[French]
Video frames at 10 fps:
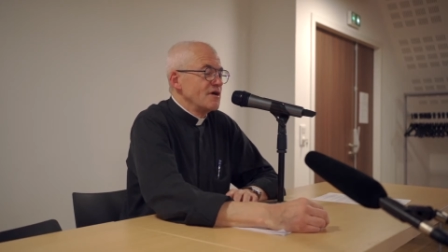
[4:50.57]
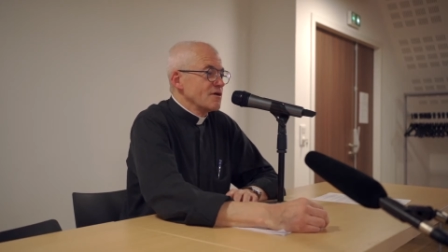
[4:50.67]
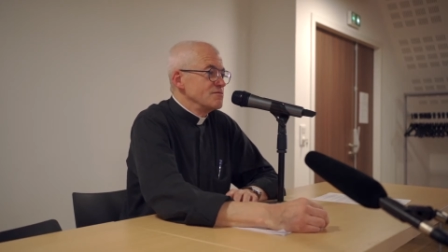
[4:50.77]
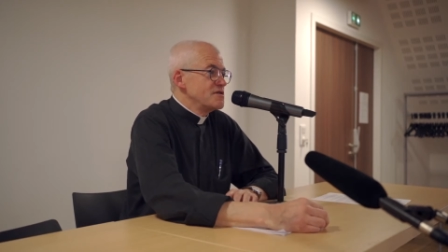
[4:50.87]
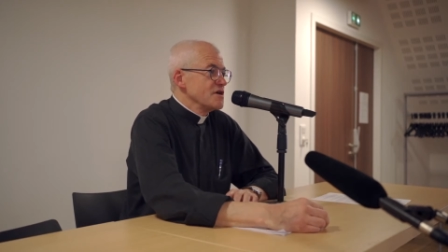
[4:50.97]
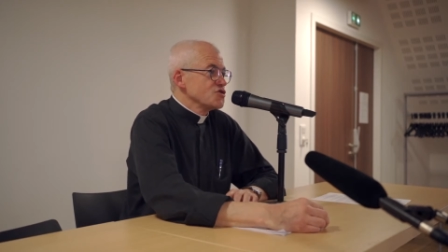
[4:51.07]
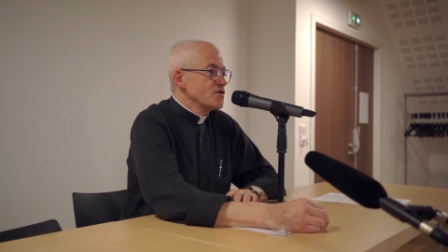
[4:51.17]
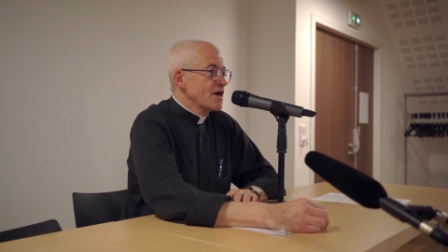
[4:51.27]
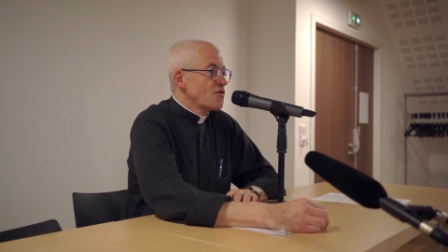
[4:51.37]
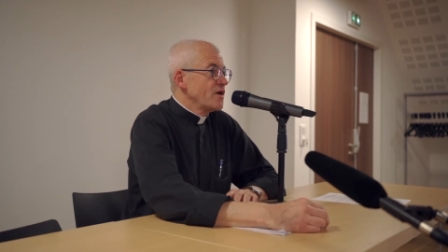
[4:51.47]
comme dit Saint Jean
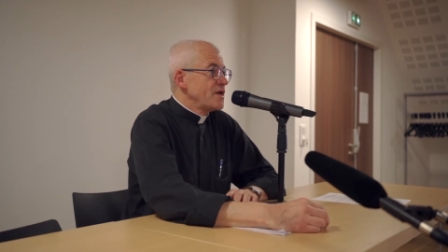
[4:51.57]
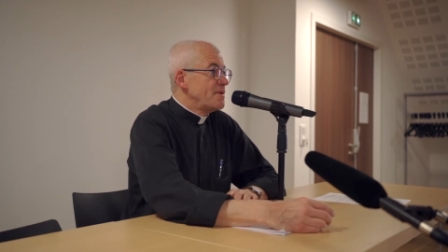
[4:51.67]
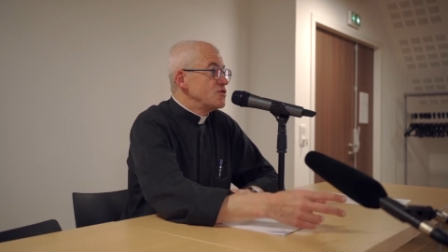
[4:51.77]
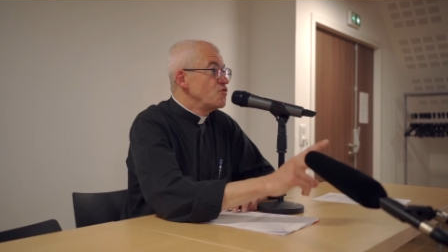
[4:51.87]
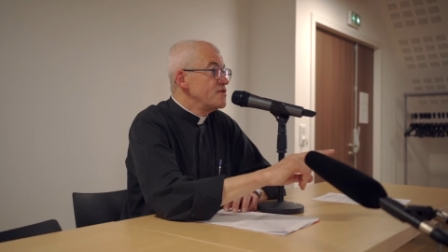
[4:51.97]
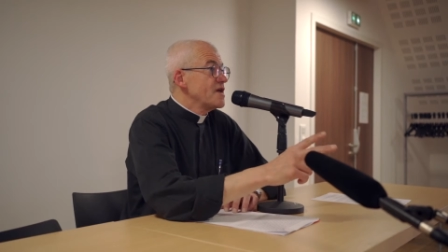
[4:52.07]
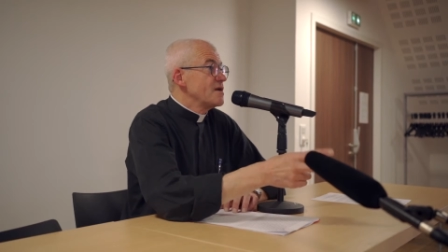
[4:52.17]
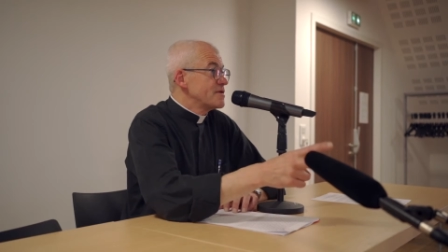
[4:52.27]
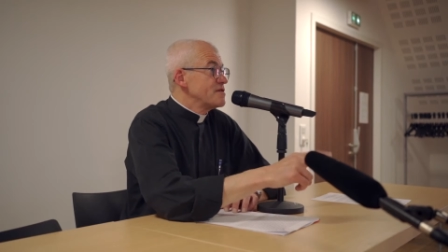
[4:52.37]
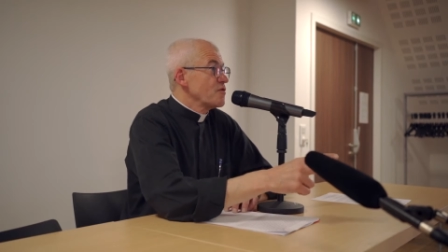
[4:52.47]
de la Croix, il n'y a pas deux
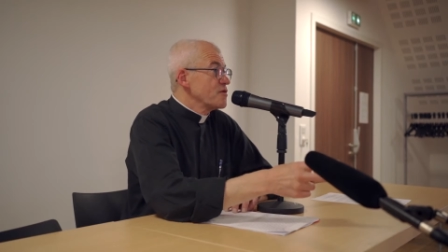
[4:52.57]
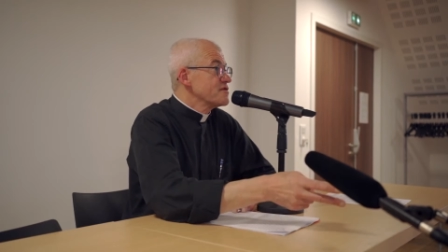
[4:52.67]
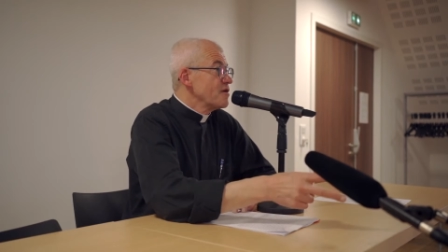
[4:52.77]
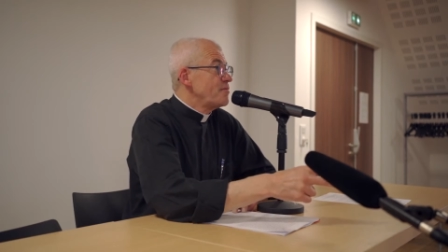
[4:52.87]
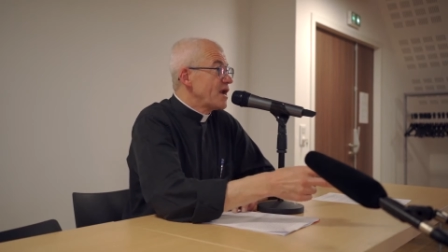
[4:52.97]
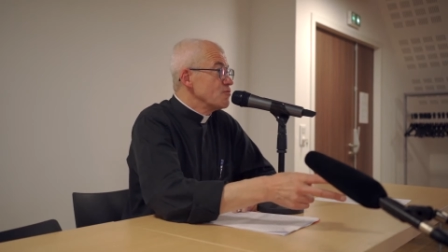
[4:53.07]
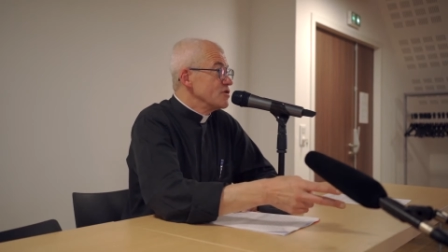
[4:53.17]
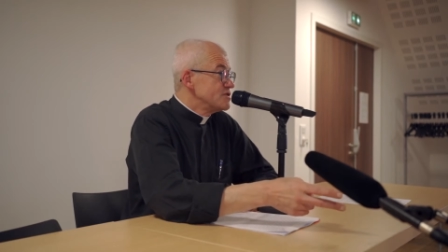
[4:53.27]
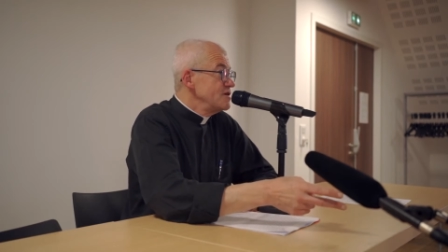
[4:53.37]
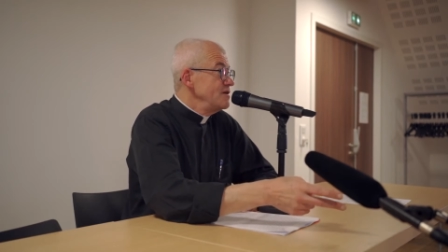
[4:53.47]
âmes qui se ressemblent par la
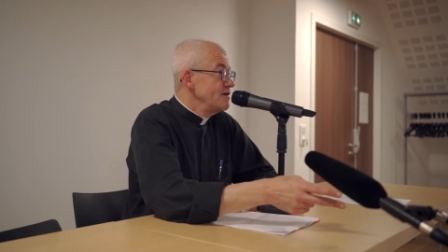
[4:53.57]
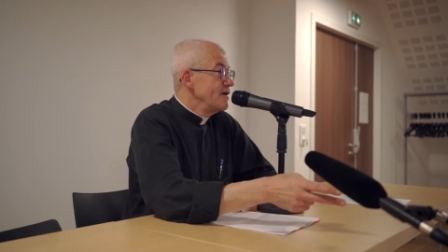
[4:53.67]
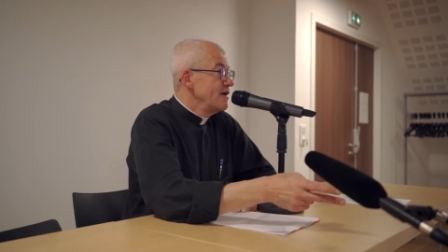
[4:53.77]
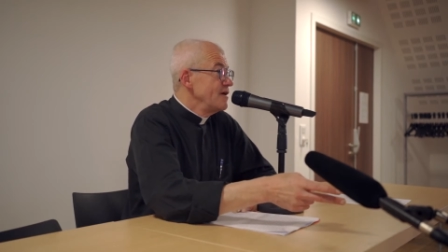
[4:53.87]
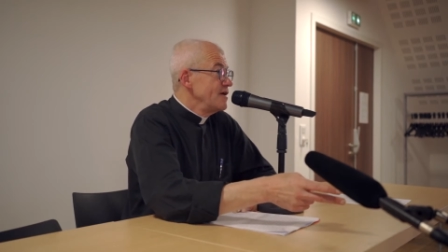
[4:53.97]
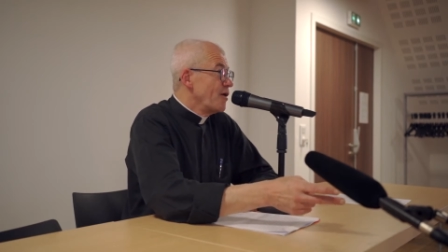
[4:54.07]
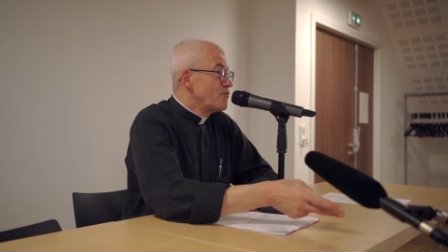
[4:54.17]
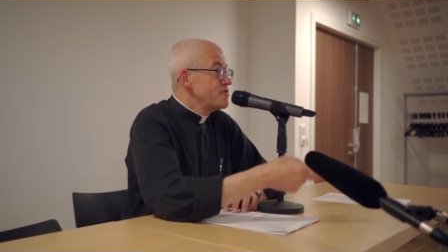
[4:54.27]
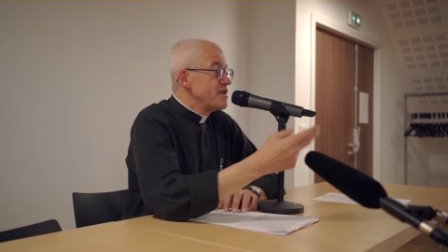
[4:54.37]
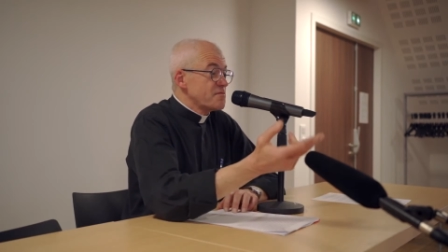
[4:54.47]
moitié, et en
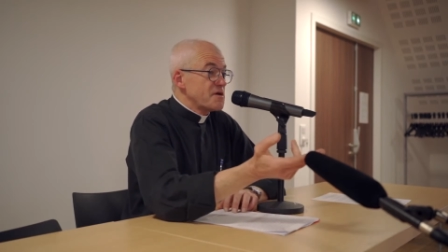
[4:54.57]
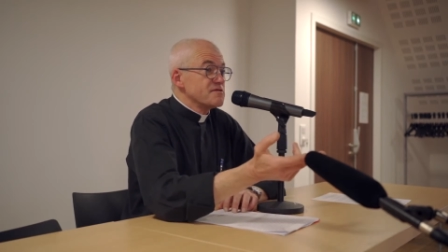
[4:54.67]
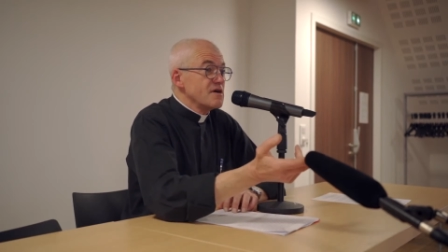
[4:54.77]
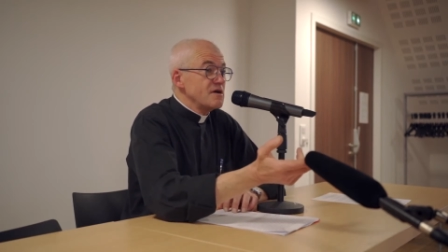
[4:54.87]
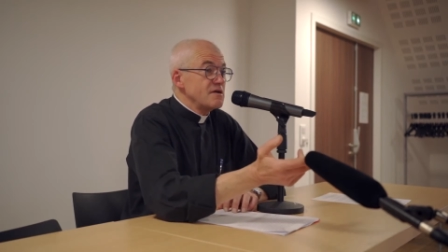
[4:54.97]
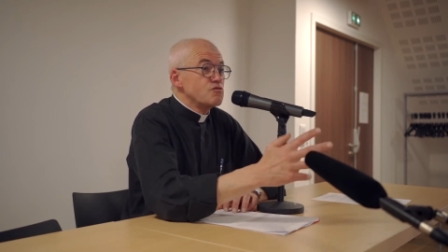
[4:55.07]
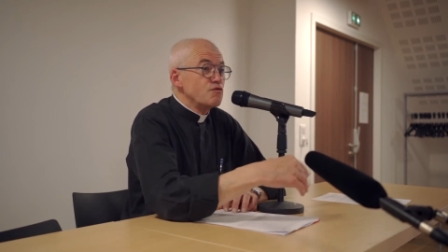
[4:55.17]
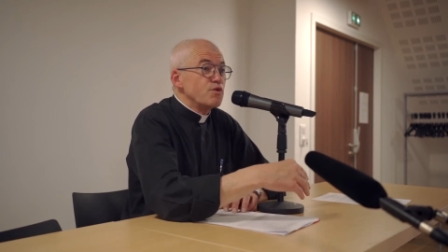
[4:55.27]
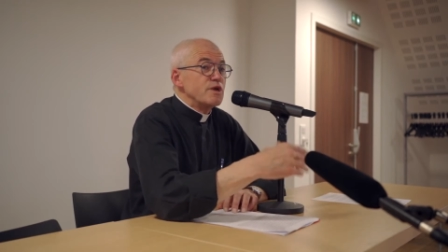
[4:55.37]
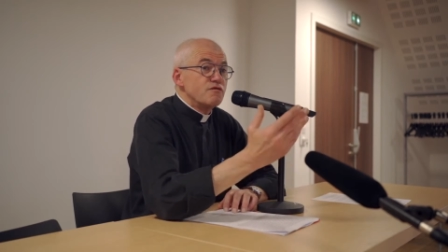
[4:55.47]
plus l'Esprit Saint, il
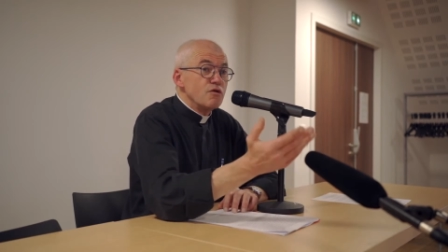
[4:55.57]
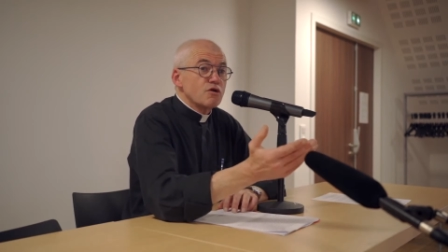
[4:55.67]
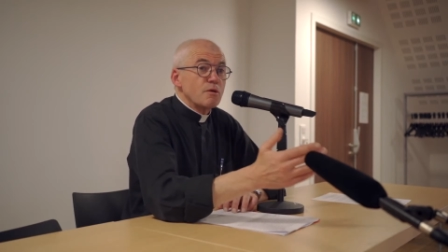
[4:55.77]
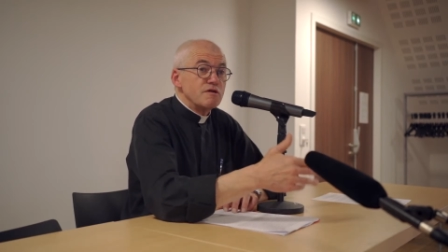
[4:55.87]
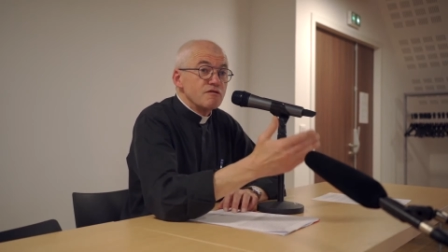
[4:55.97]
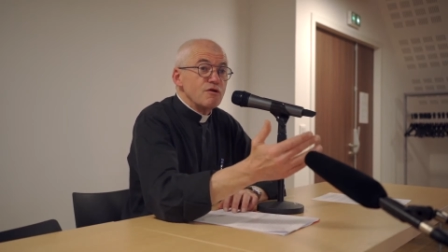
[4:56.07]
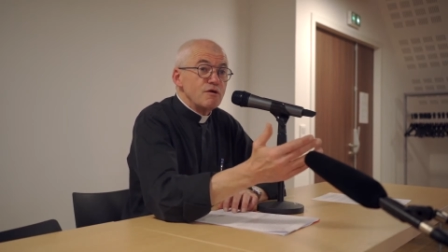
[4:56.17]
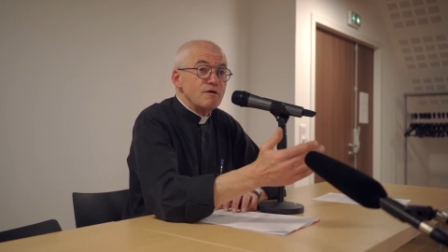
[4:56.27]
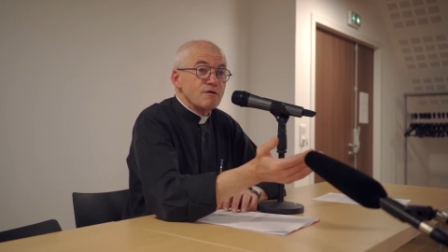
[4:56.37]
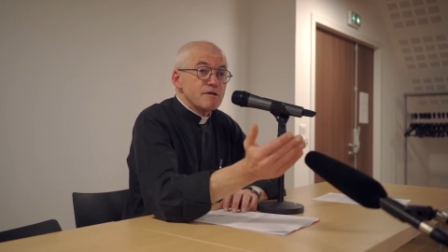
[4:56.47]
souffle où il veut, comme il
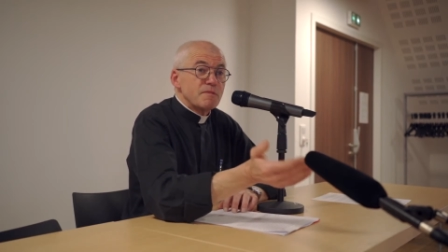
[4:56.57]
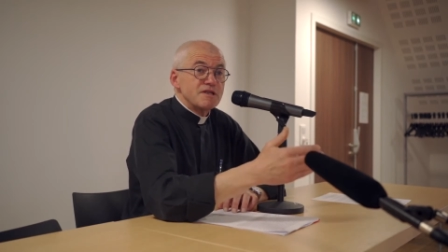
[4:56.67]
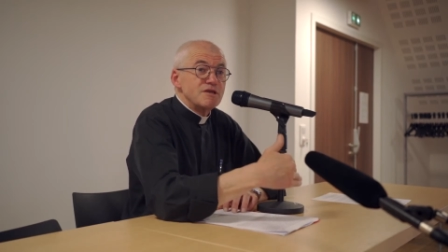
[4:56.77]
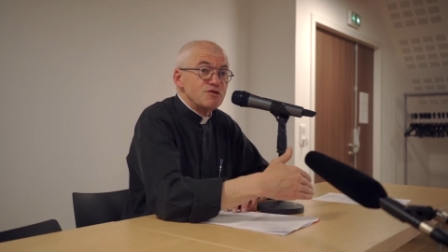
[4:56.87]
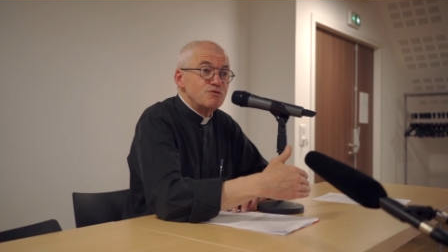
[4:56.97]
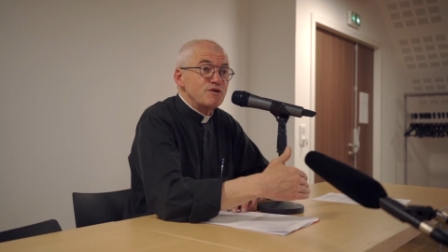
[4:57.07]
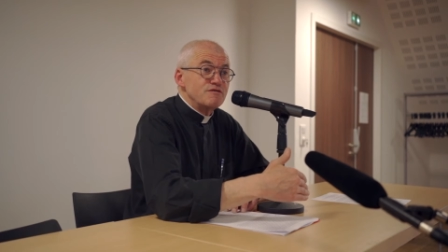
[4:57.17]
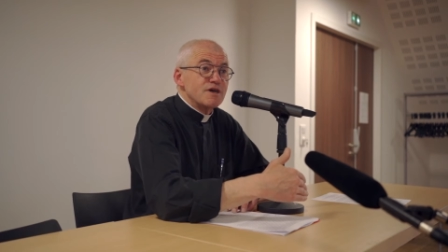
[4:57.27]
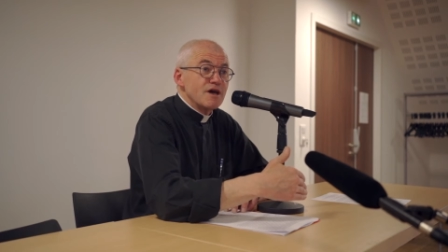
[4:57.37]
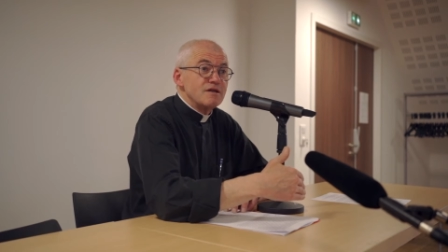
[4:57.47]
veut, on ne sait pas ni d'où il
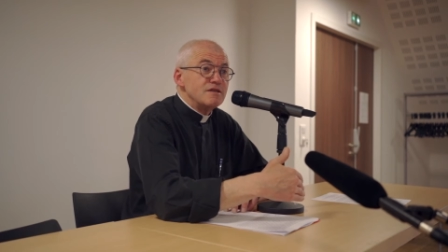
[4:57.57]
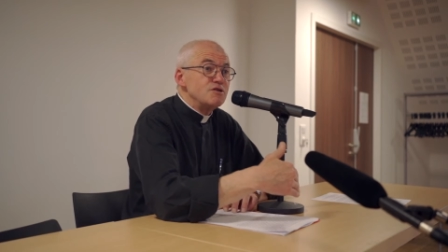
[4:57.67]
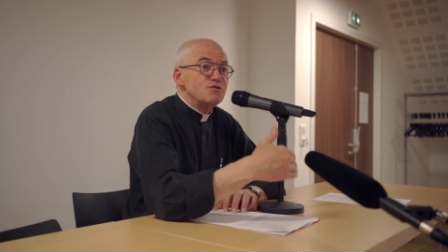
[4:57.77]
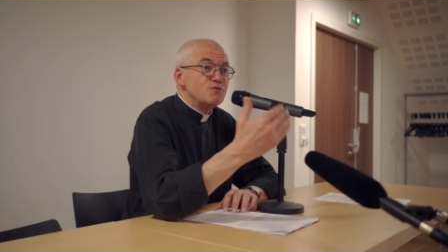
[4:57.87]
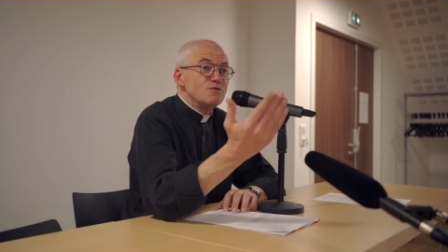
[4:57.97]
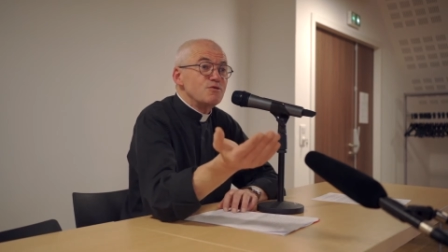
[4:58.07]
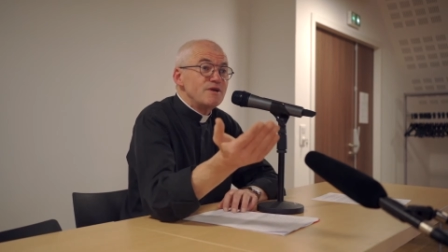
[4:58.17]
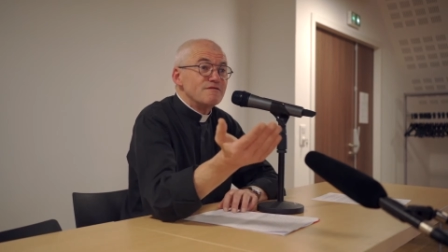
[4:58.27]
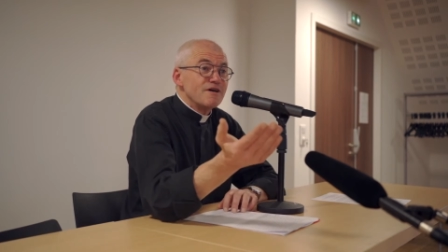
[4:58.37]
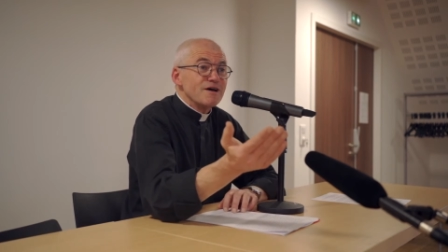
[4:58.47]
vient, ni où
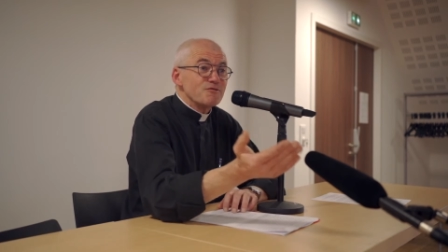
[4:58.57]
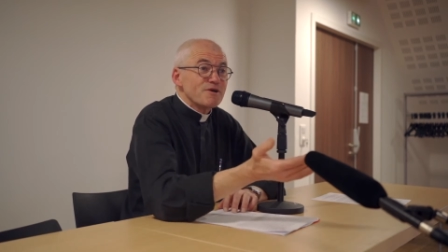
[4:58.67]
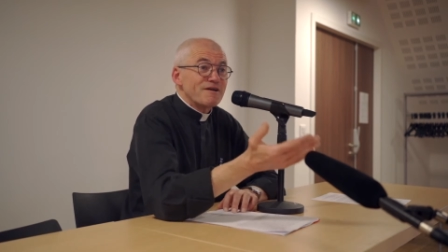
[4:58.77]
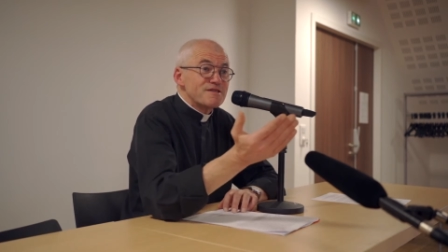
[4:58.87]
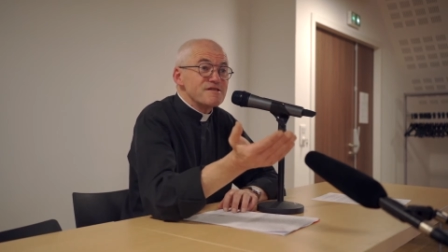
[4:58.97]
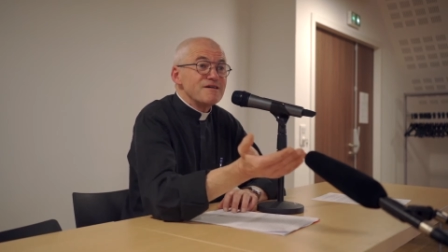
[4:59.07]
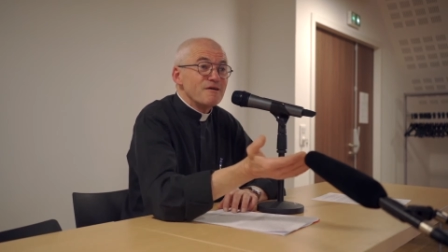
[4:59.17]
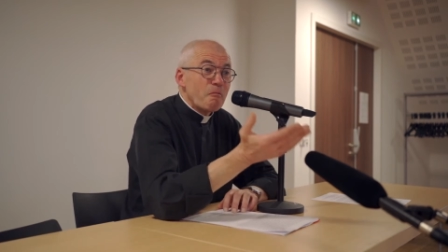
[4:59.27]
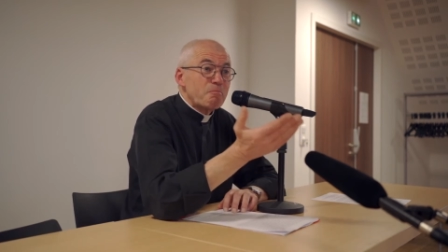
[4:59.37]
il va, donc avec ça, euh,